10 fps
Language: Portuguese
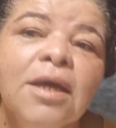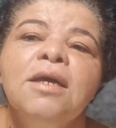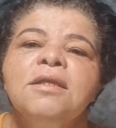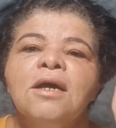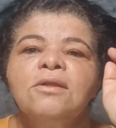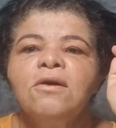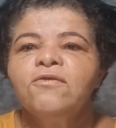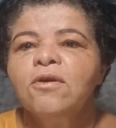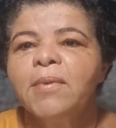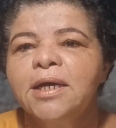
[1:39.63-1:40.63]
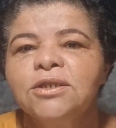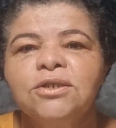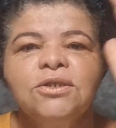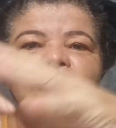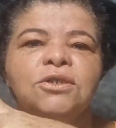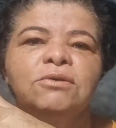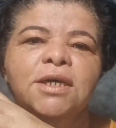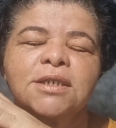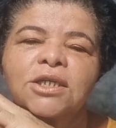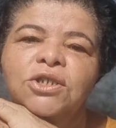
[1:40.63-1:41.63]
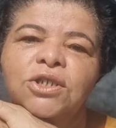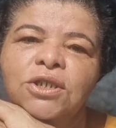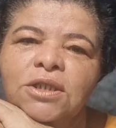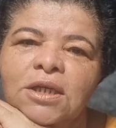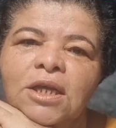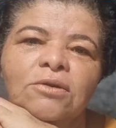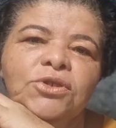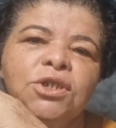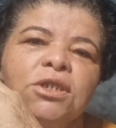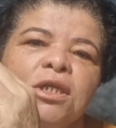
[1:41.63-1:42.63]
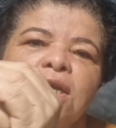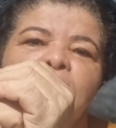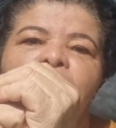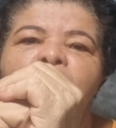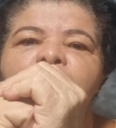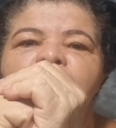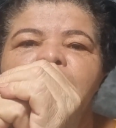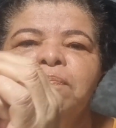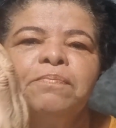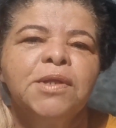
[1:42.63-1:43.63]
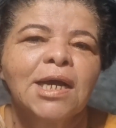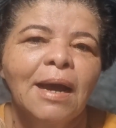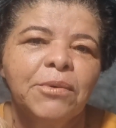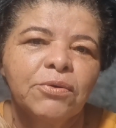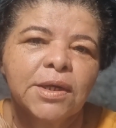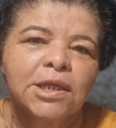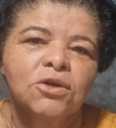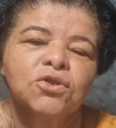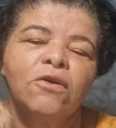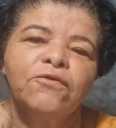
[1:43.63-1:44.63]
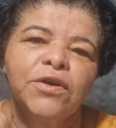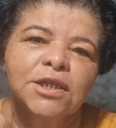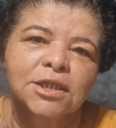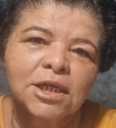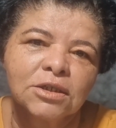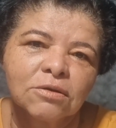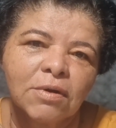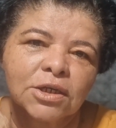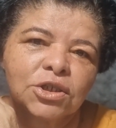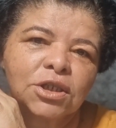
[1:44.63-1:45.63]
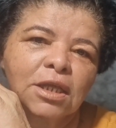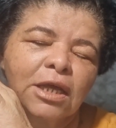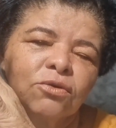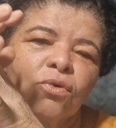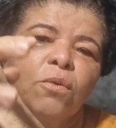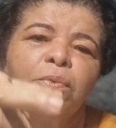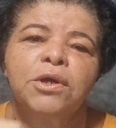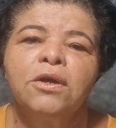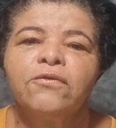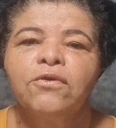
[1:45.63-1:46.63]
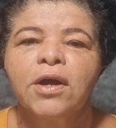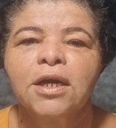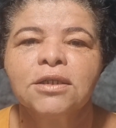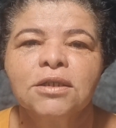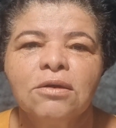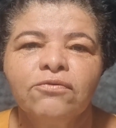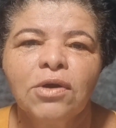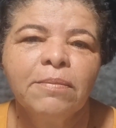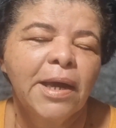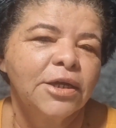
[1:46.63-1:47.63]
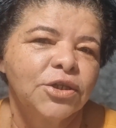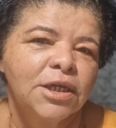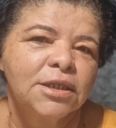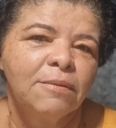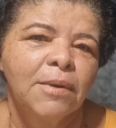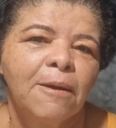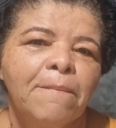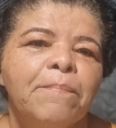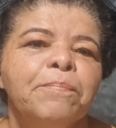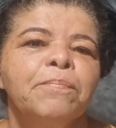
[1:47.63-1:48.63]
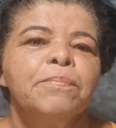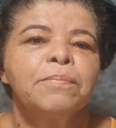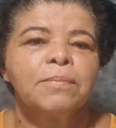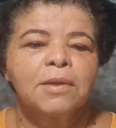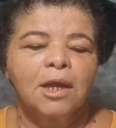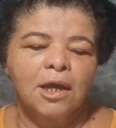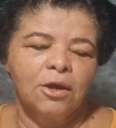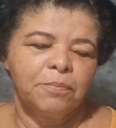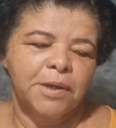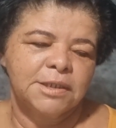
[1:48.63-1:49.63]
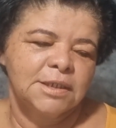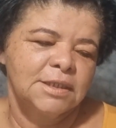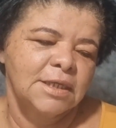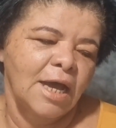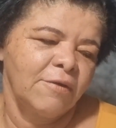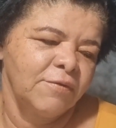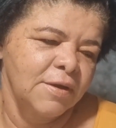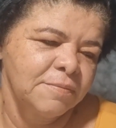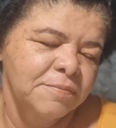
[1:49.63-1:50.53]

Então, não vou mais tingir com essa tinta, nem com tinta nenhuma, vou aplicar meu Enel. Eu só fiz isso com a tinta Natucor porque foi uma questão, uma emergência mesmo. Eu precisava